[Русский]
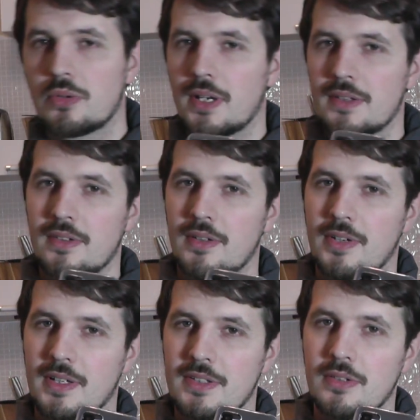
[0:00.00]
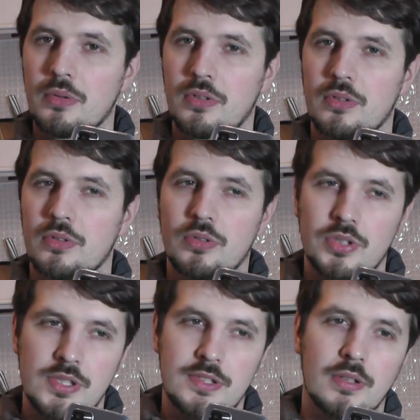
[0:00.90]
другая ценовая категория, но
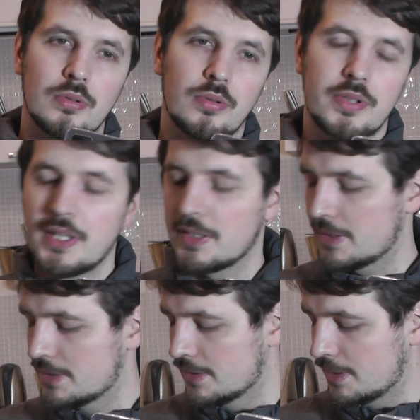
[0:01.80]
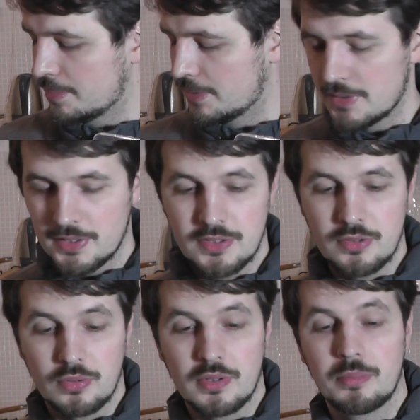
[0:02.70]
тоже стекло. Я как-то так привык к
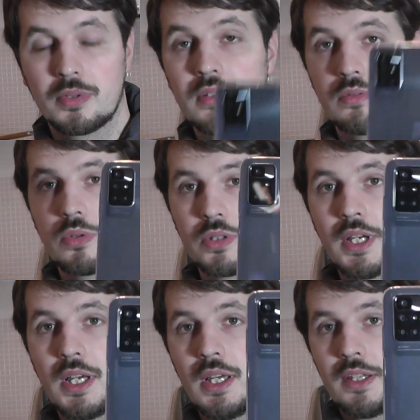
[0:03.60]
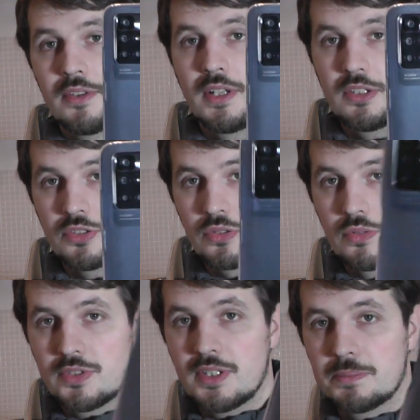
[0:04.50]
стеклам. И вот, знаете, что
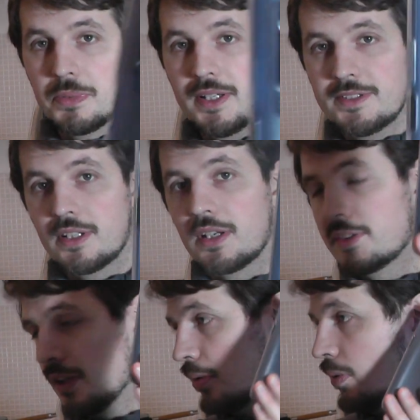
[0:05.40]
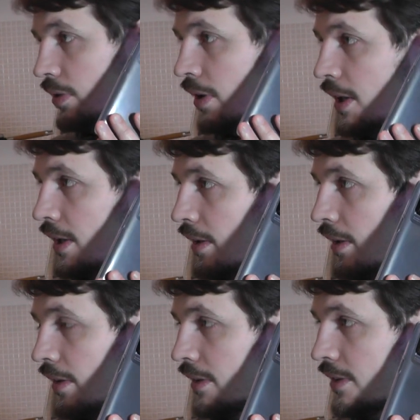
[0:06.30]
здесь пластик, хотя он
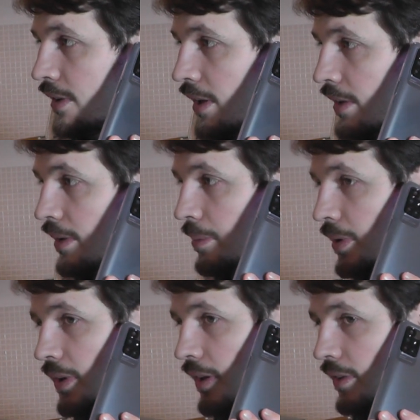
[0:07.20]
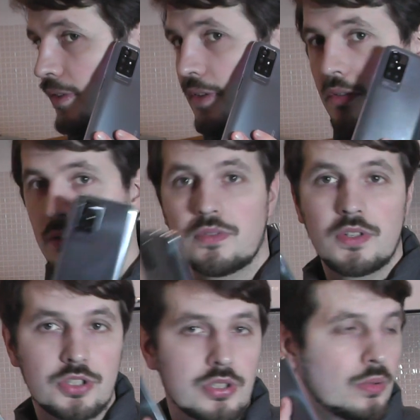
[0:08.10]
э, изрядно пытается делать
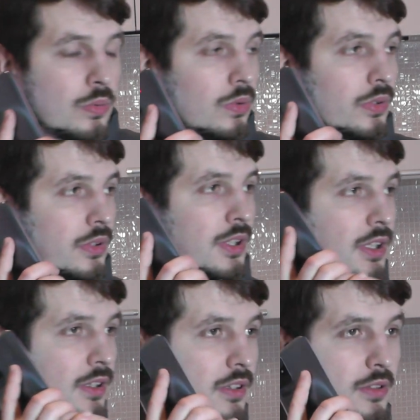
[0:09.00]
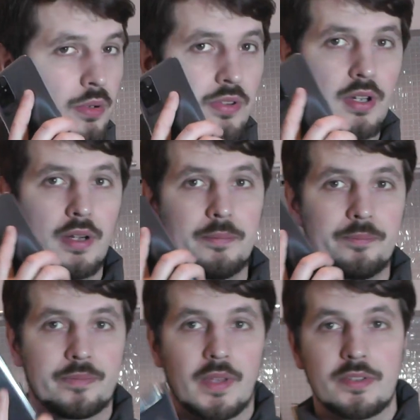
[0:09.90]
вид, что он, э, друзья,
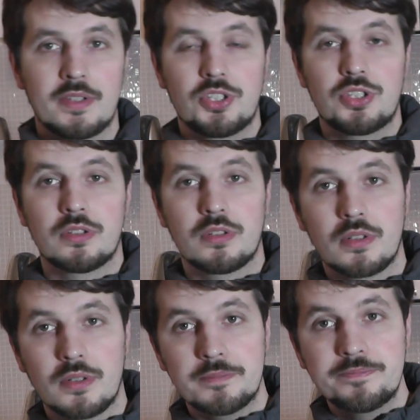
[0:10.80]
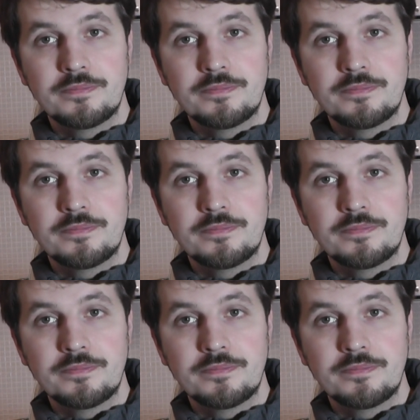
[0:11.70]
значит, э,